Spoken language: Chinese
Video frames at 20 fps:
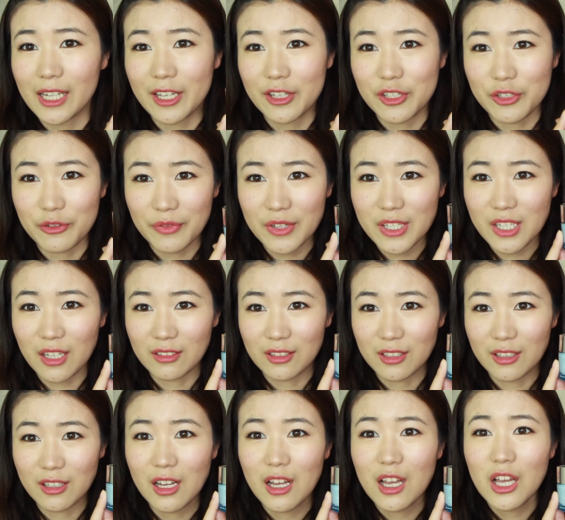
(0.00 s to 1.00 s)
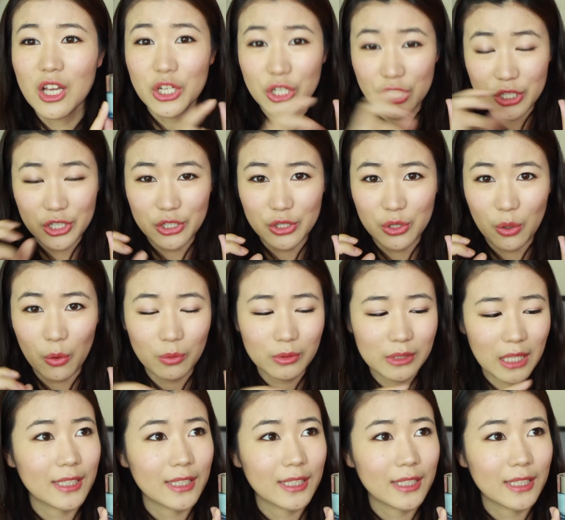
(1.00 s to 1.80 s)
格也是非常的适中，